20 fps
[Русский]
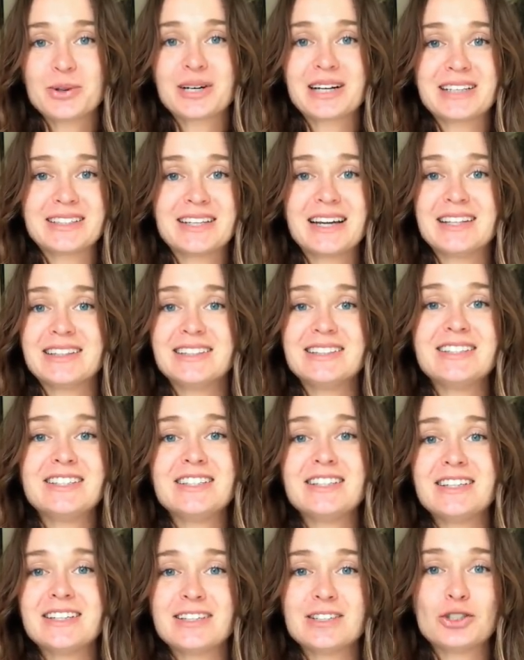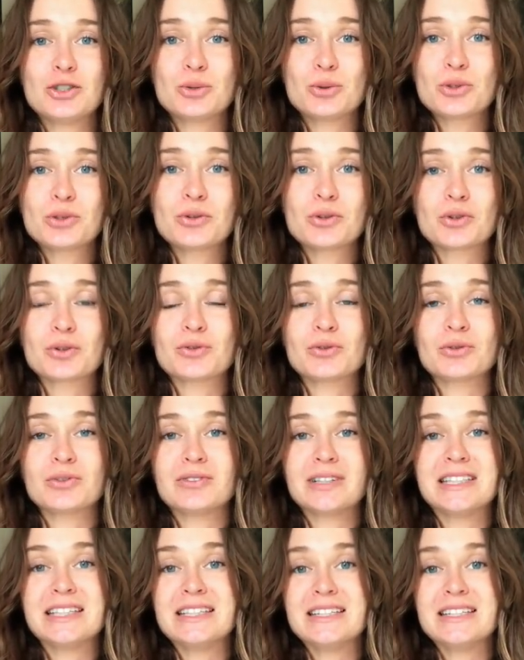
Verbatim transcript: когда ты не чувствуешь вот в этой